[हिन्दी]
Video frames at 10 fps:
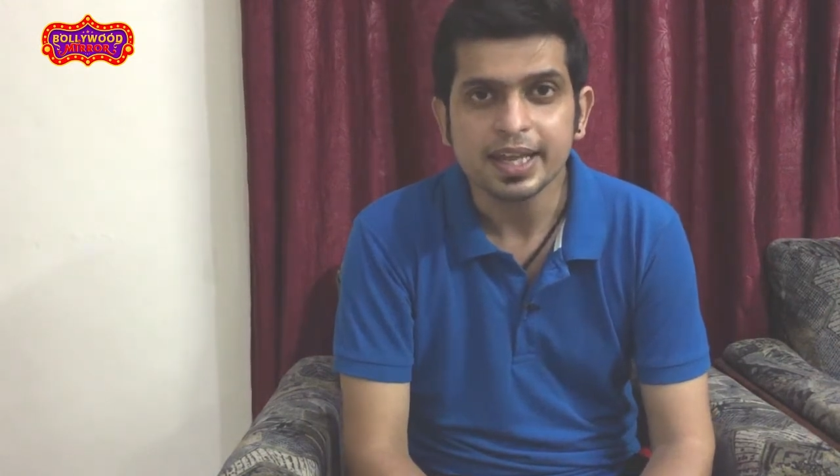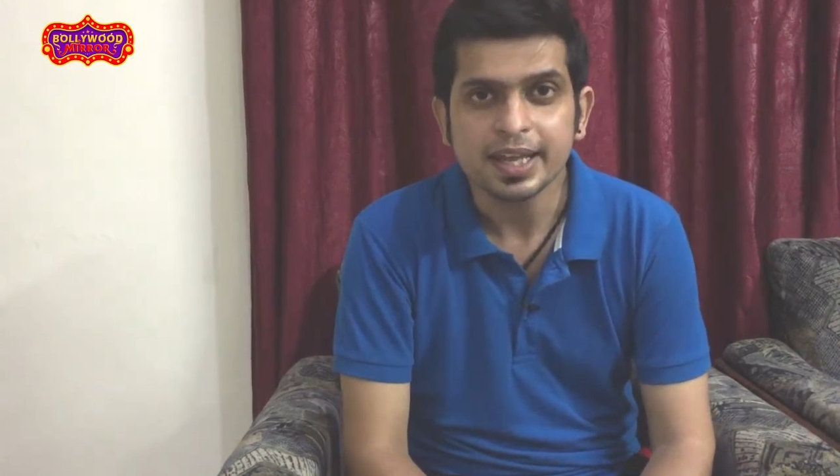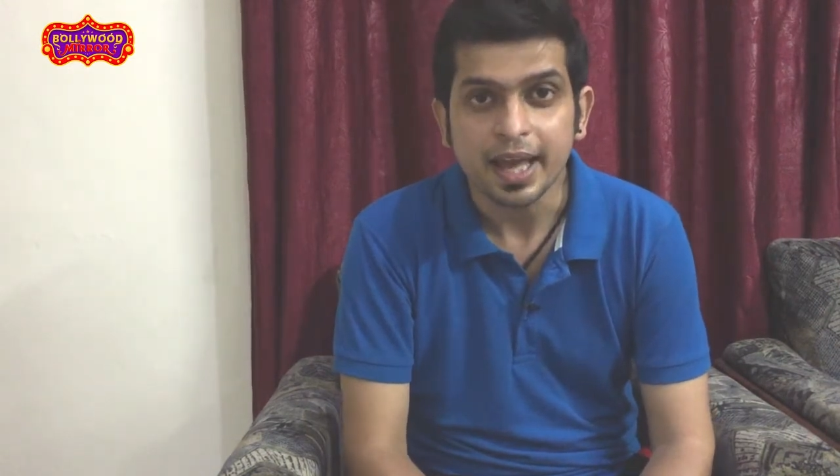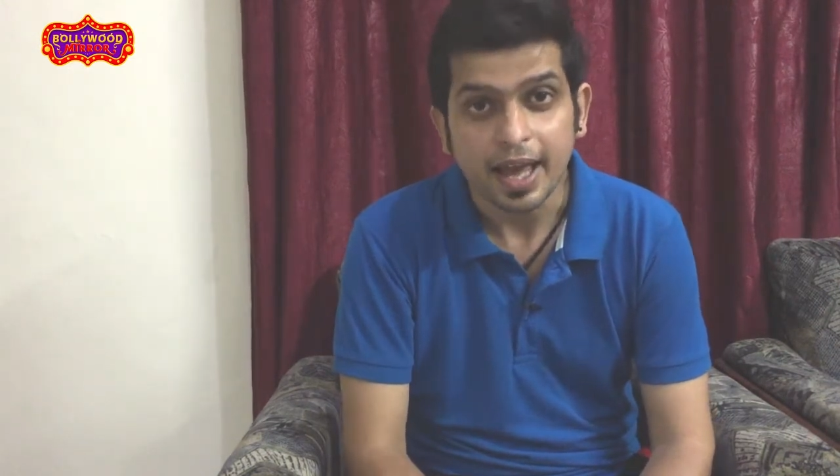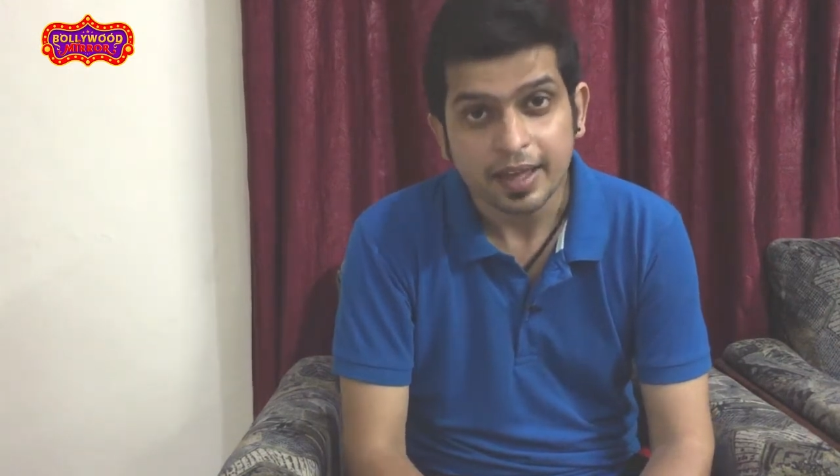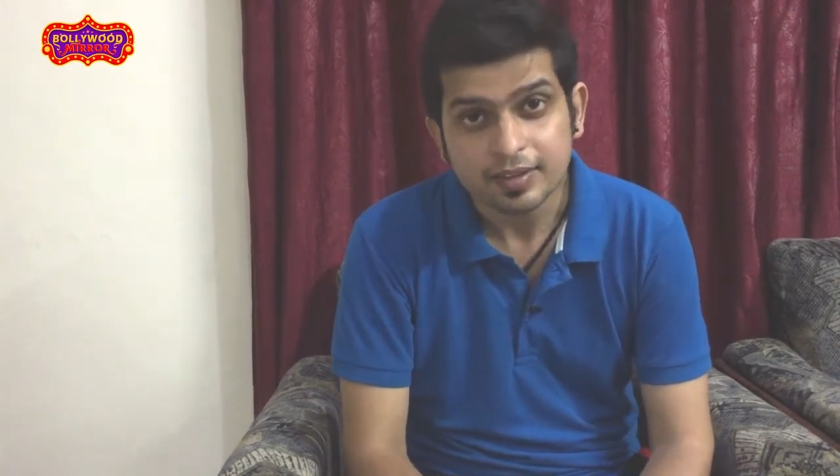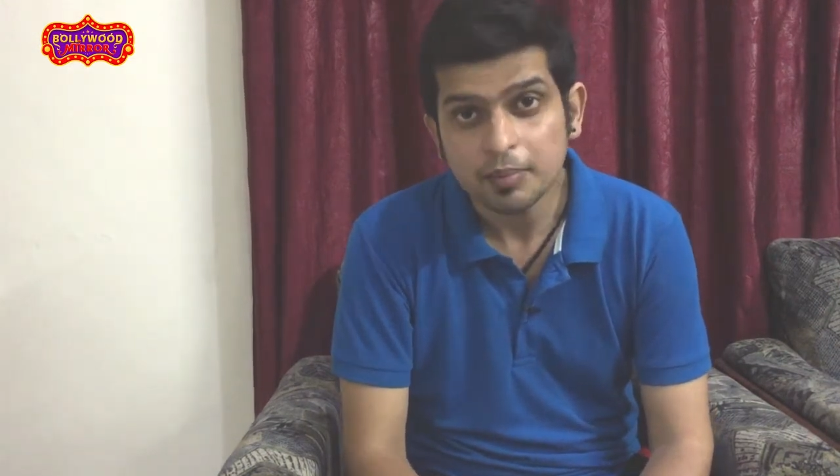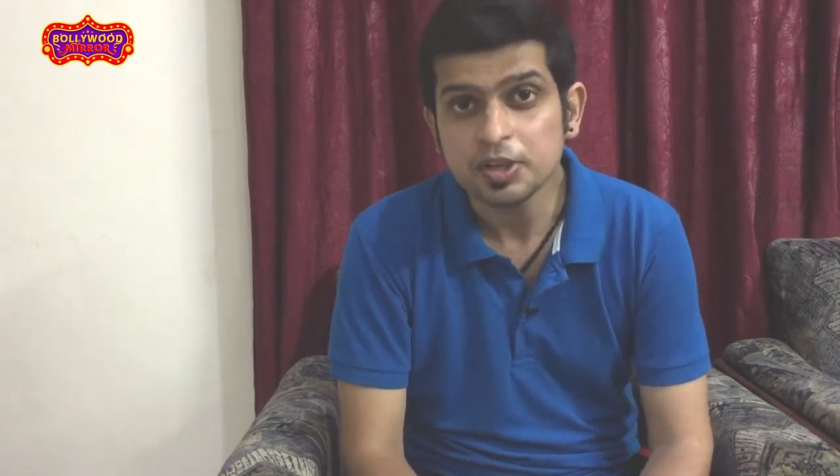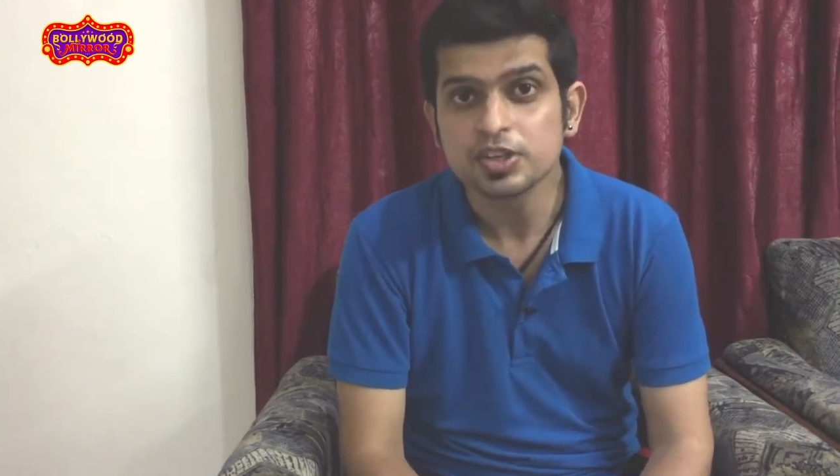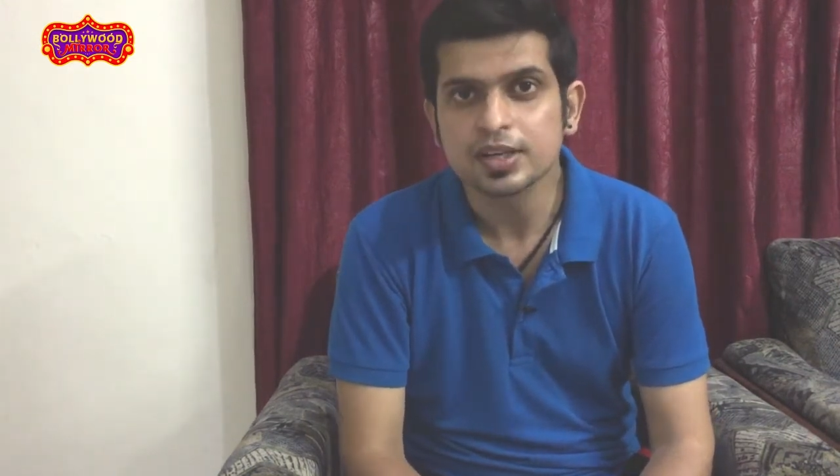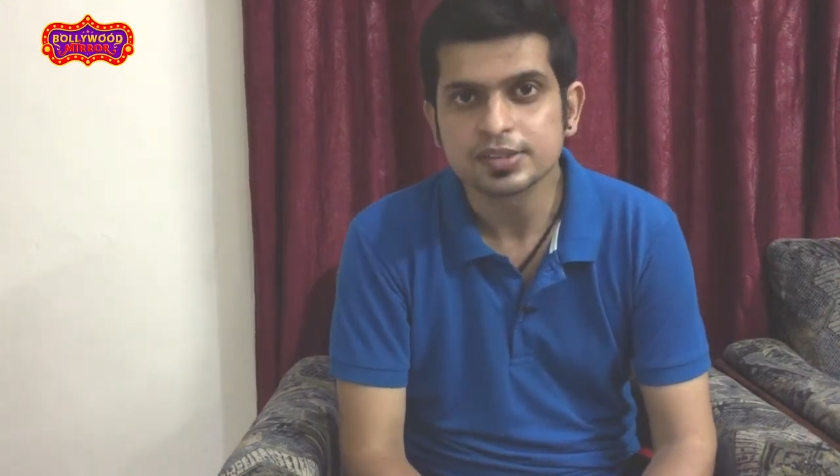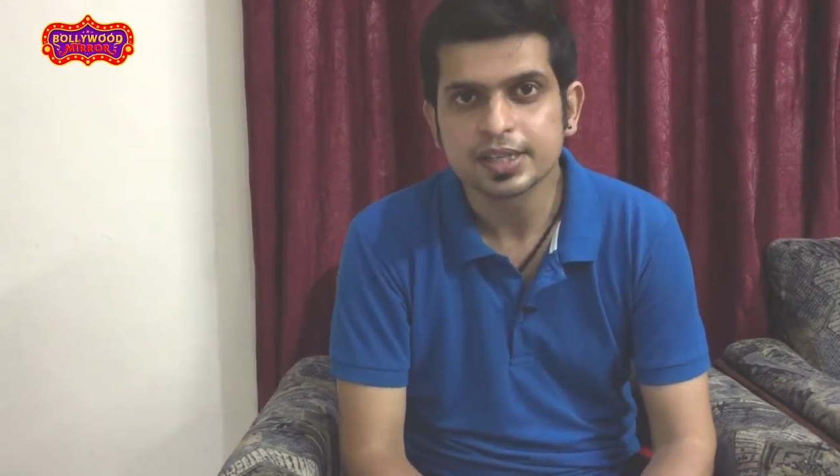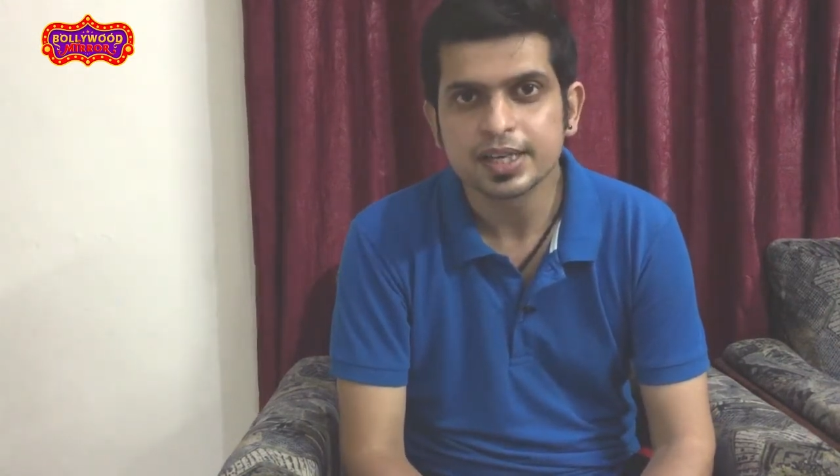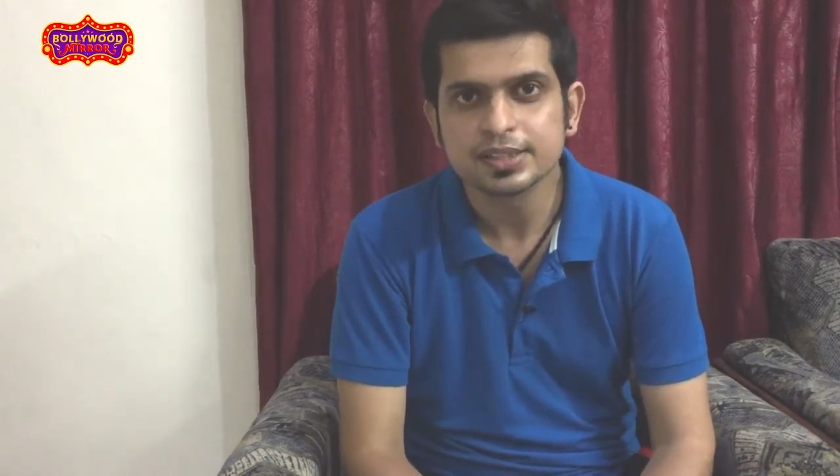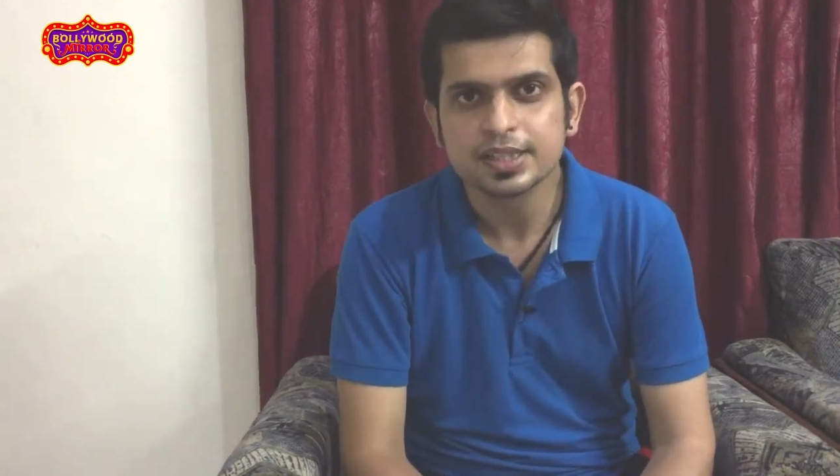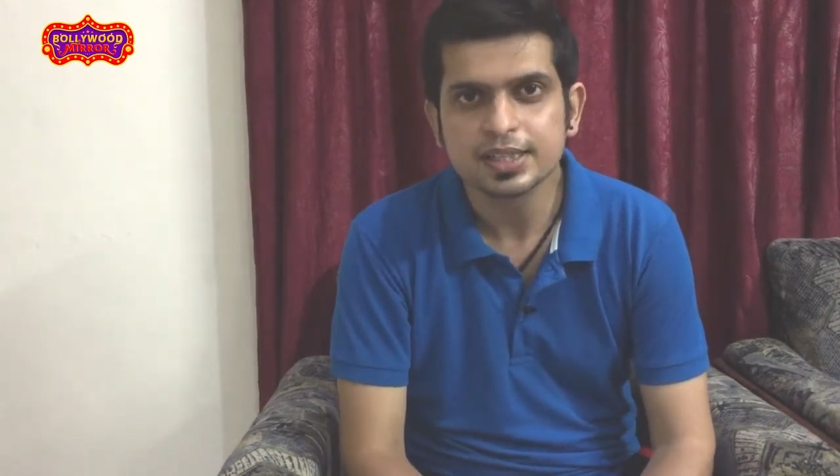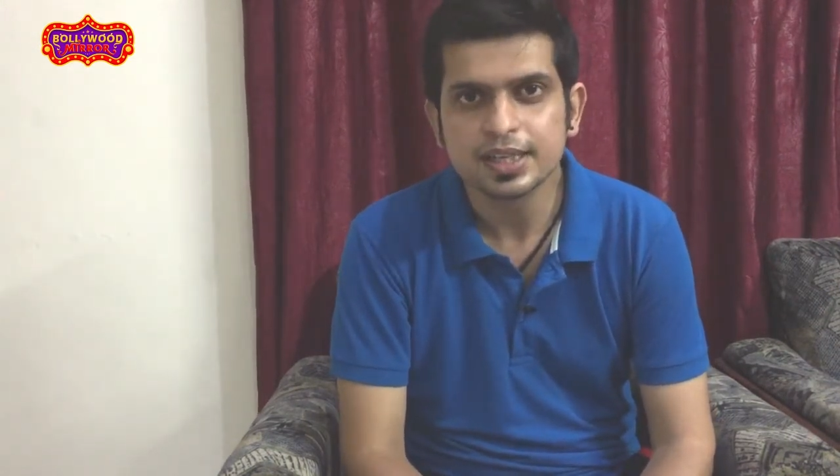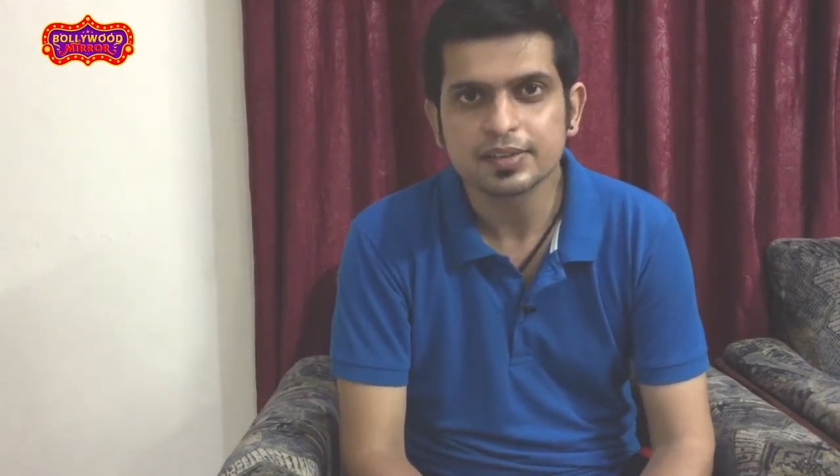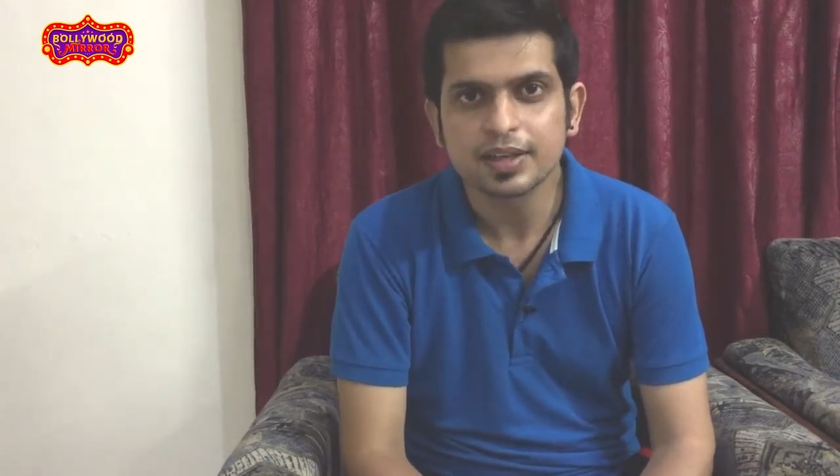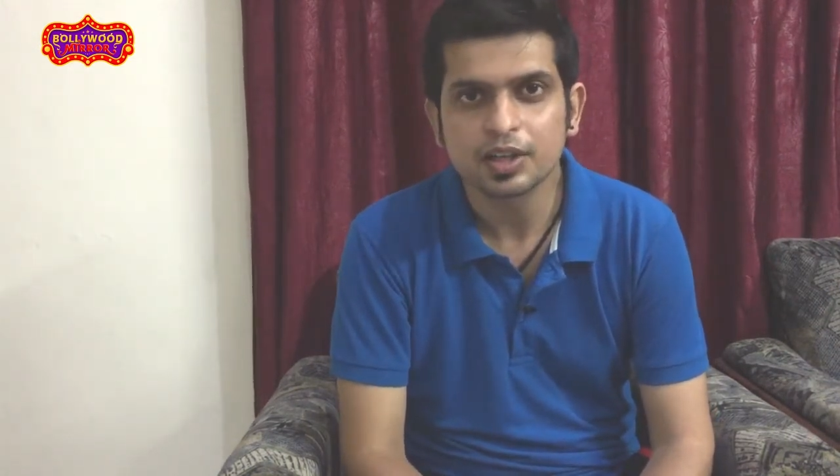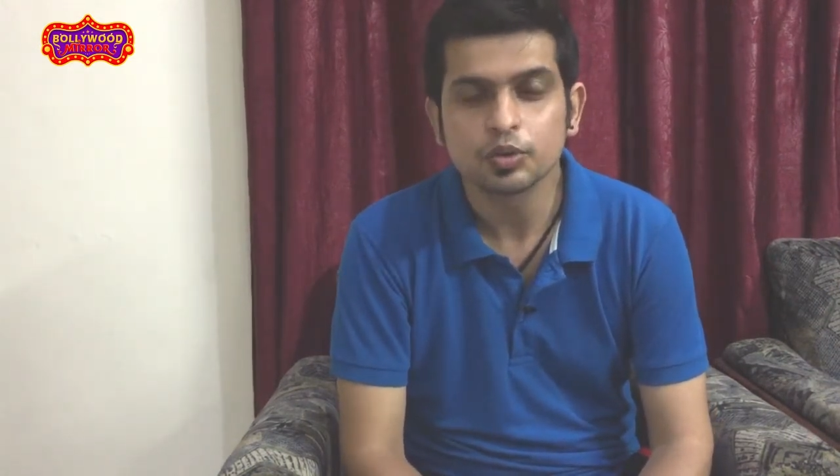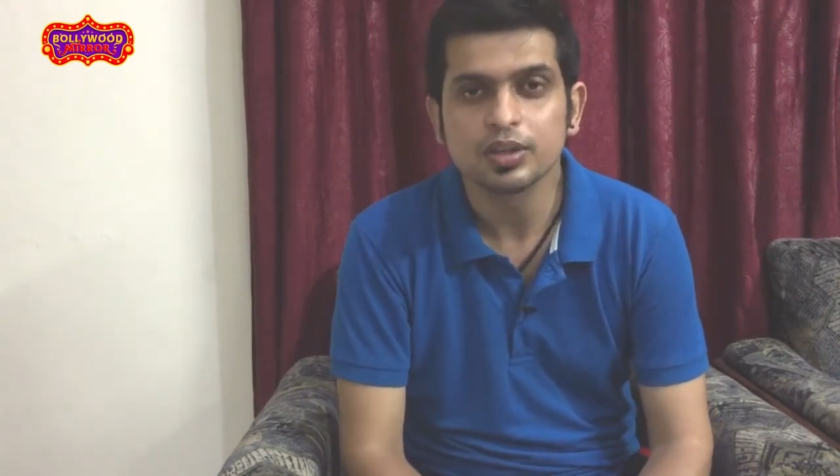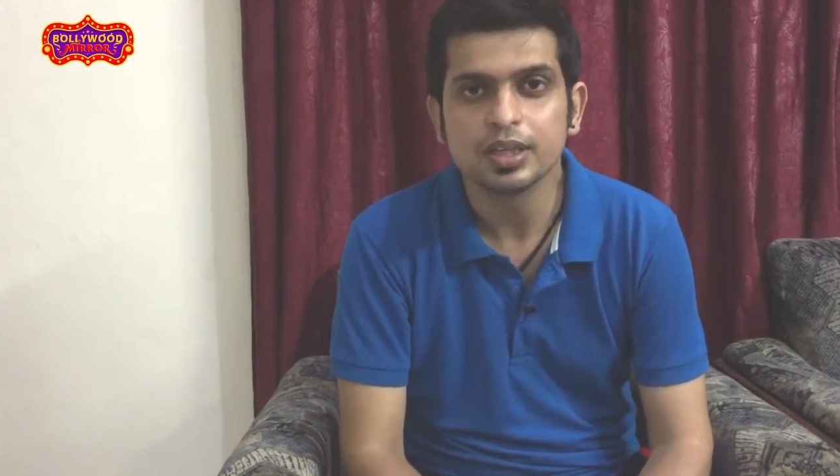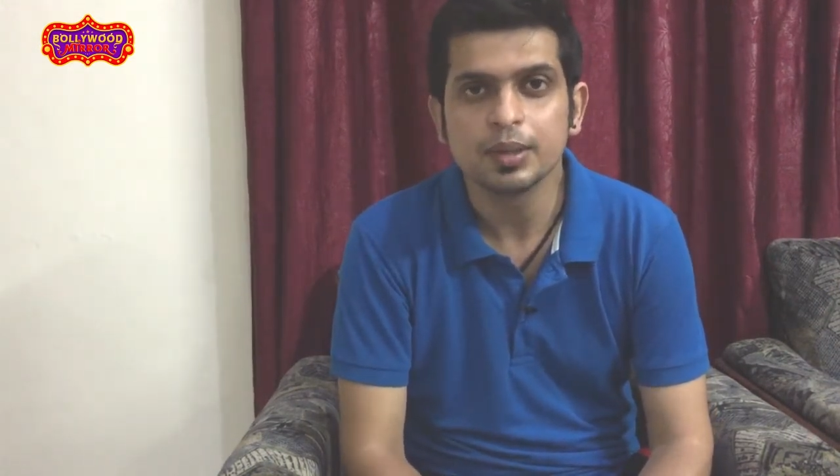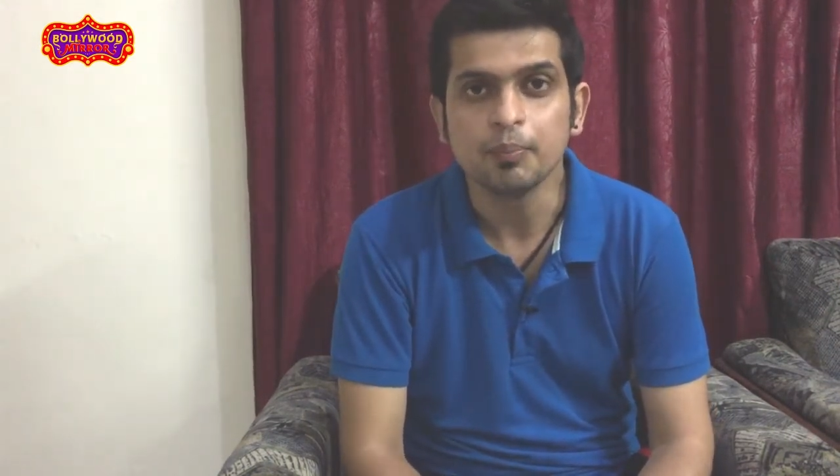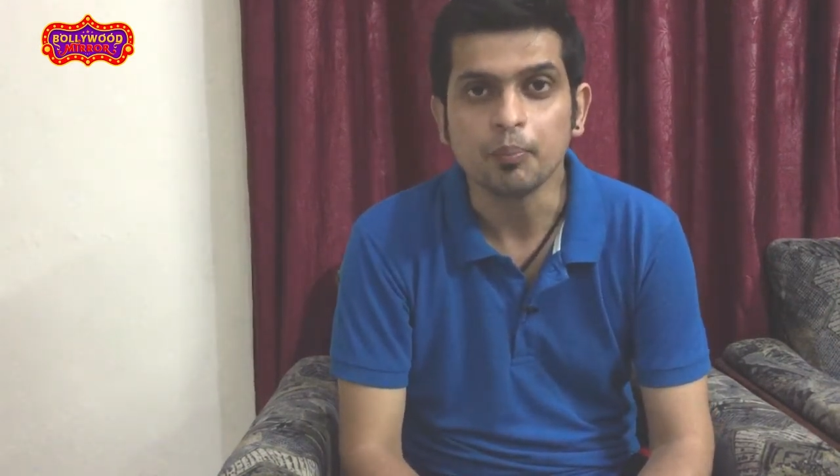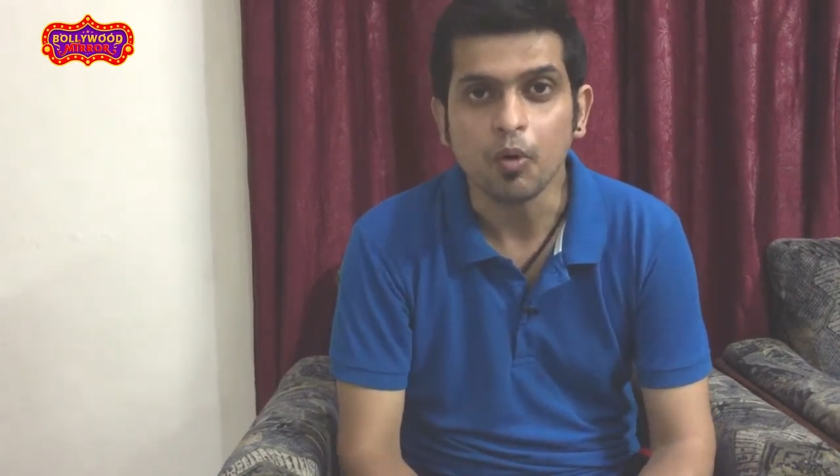एक ऐसा भी शख्स है जिनके साथ उनकी